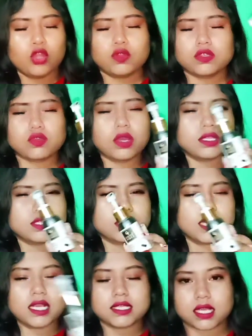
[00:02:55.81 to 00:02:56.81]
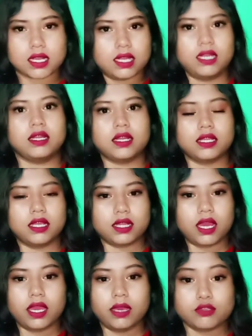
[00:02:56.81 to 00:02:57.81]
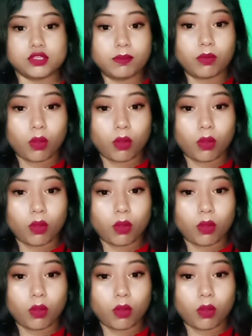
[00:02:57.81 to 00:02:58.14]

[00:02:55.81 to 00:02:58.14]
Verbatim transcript: तो इसको अच्छे से क्लीन कर देता है मुझे